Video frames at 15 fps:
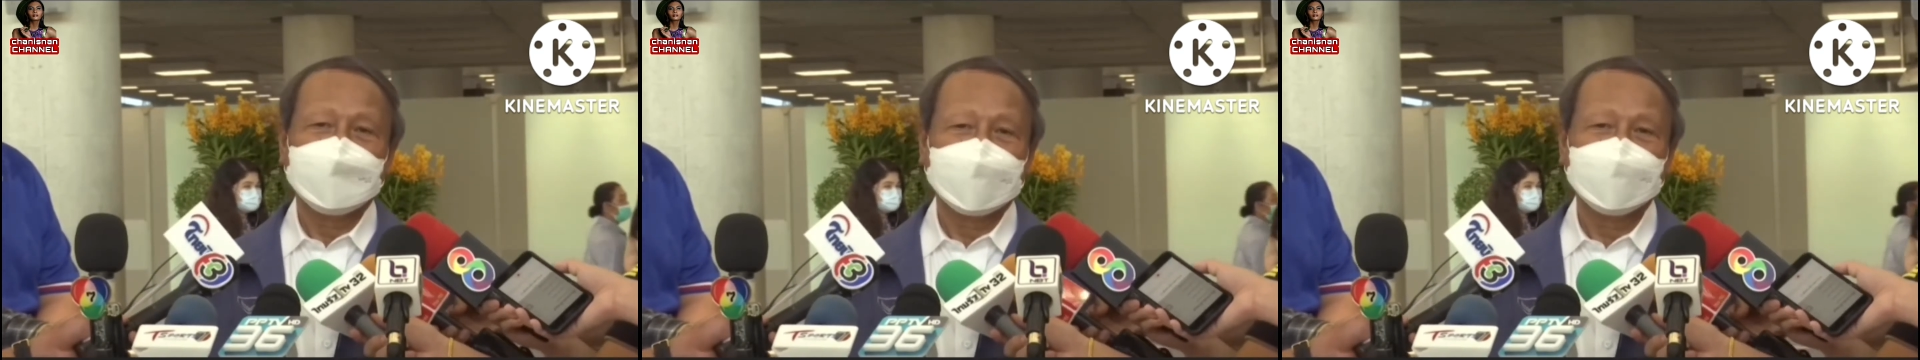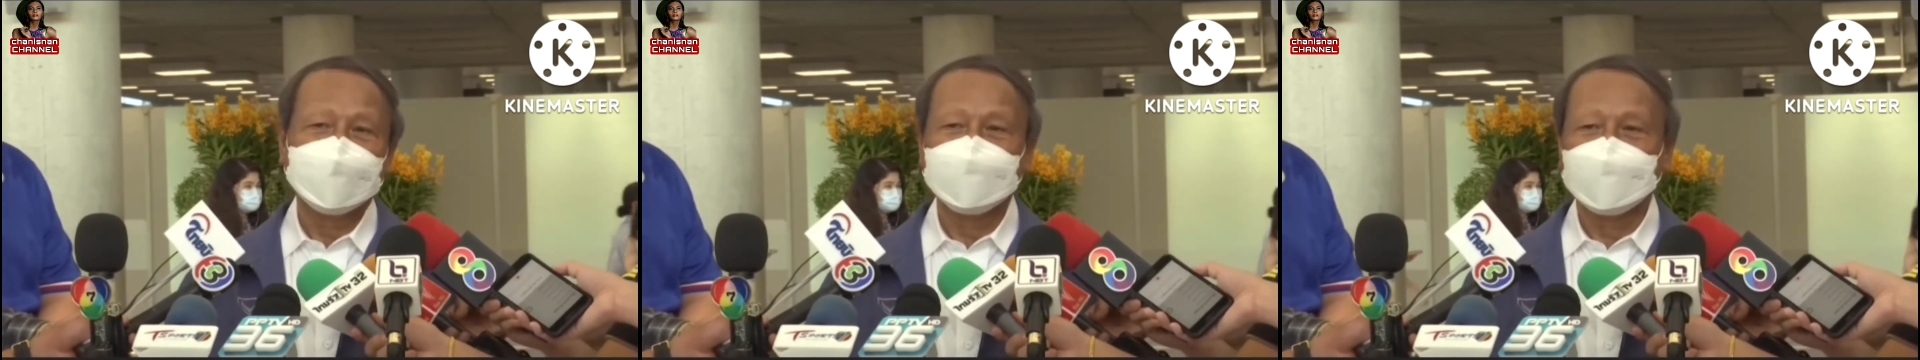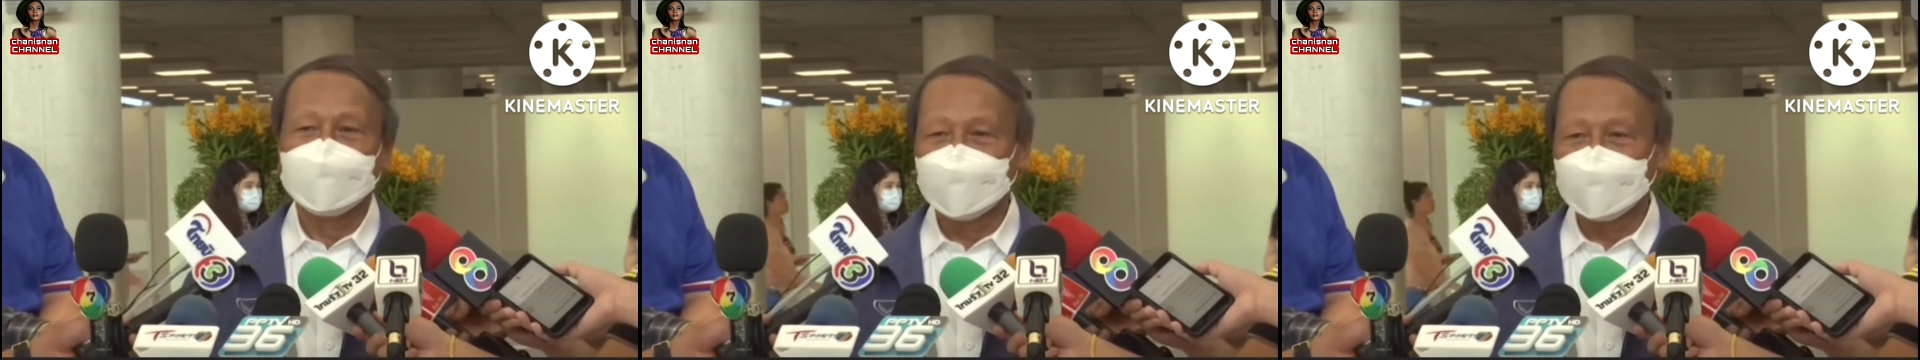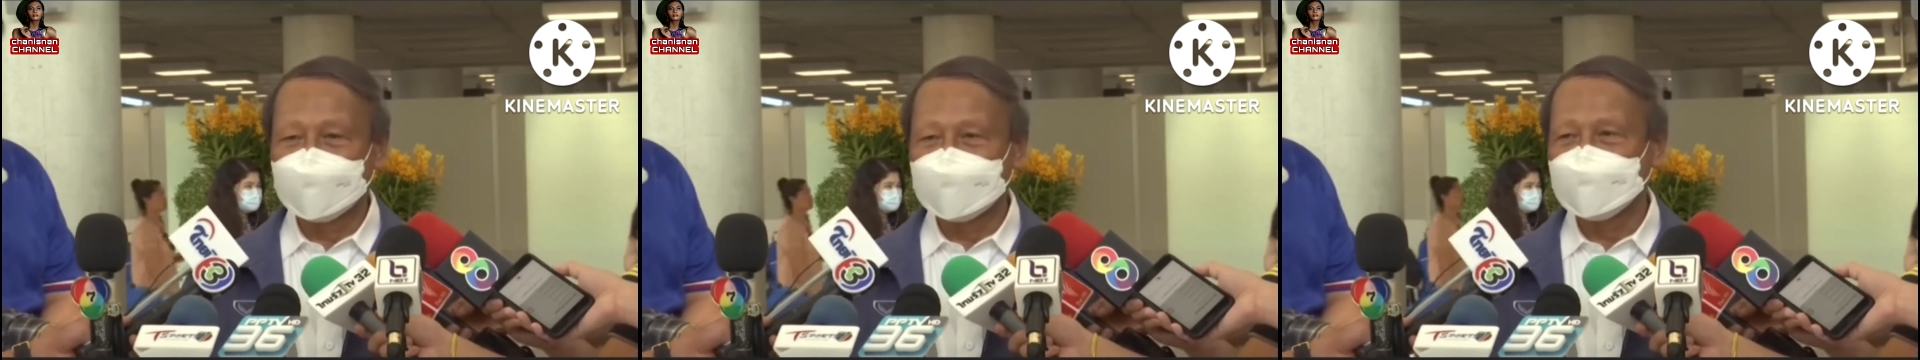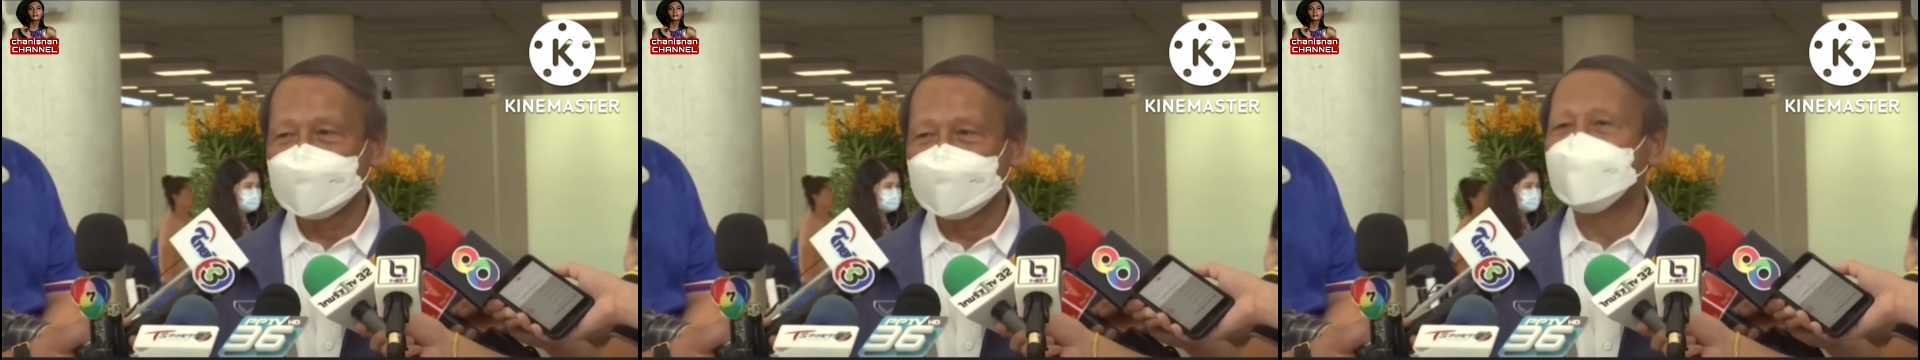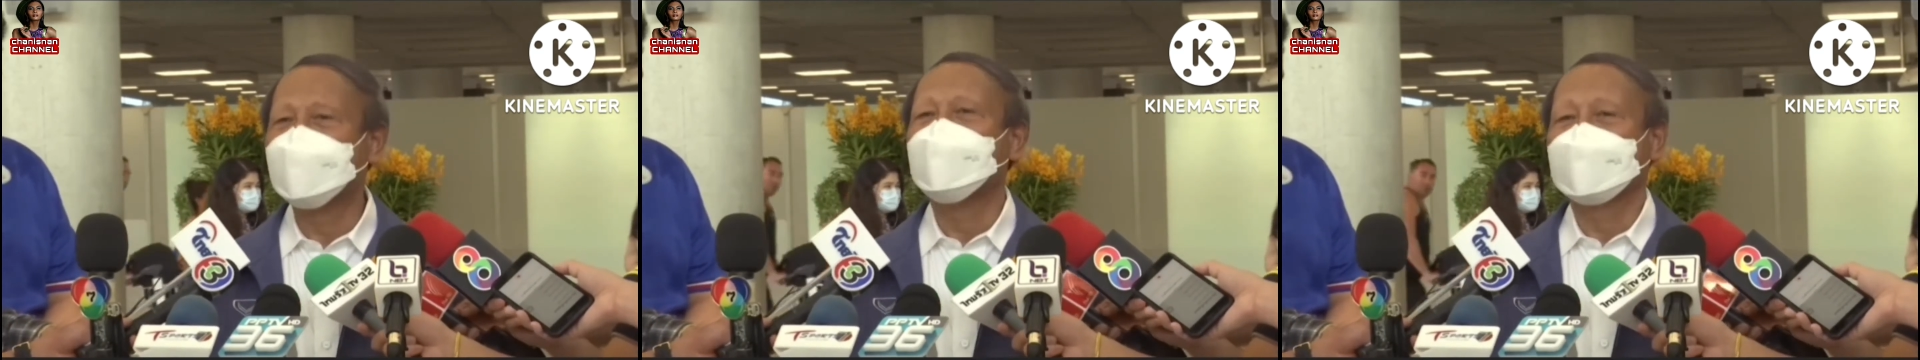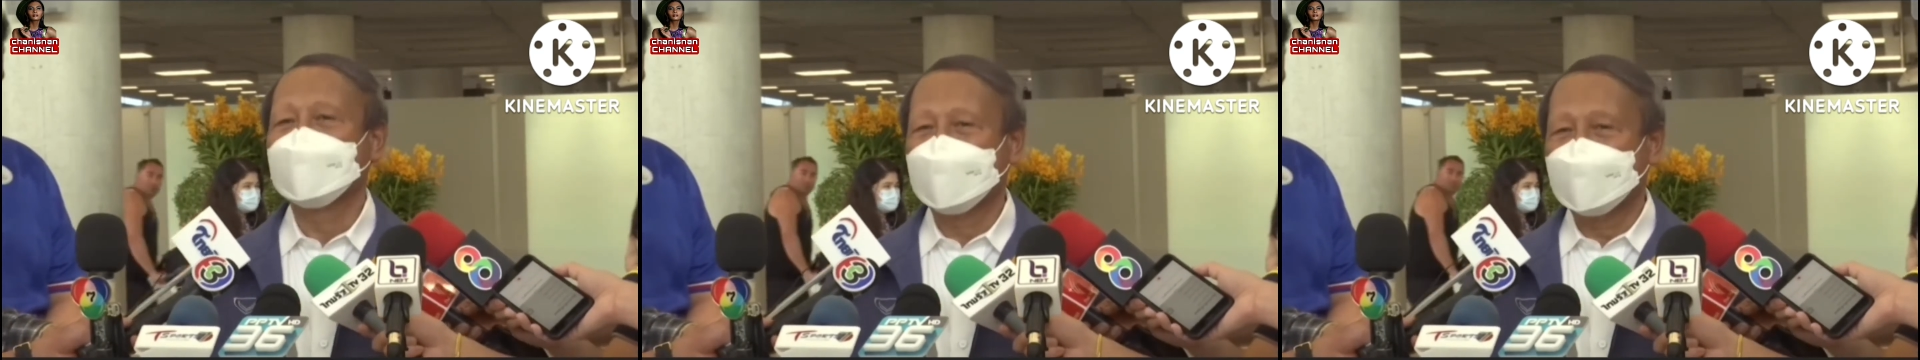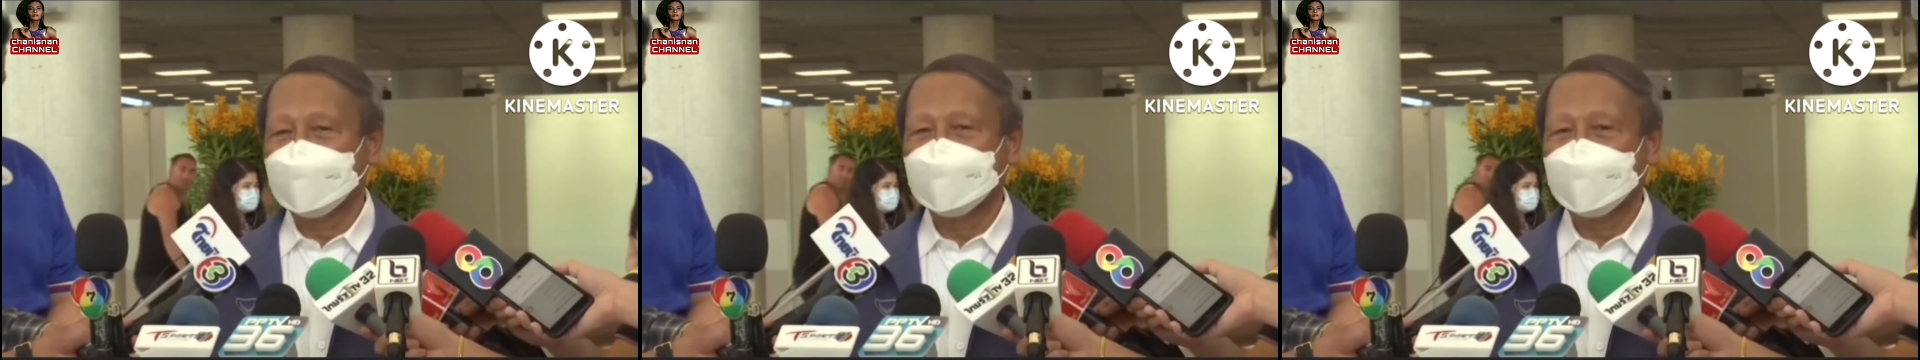ทั้งในส่วนของชิงแชมป์โล
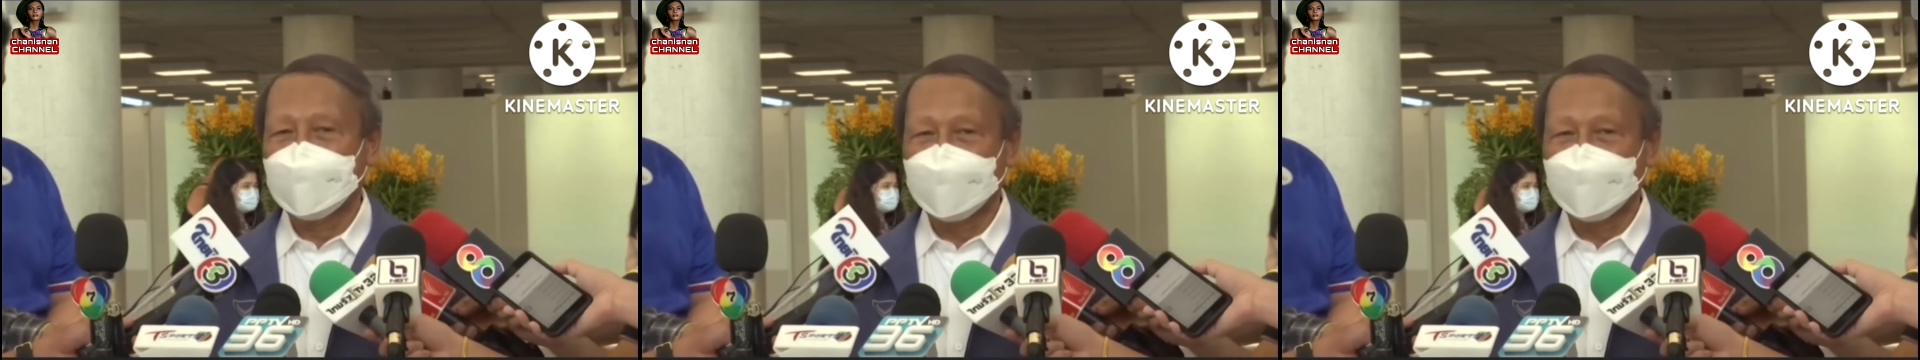กเนี่ย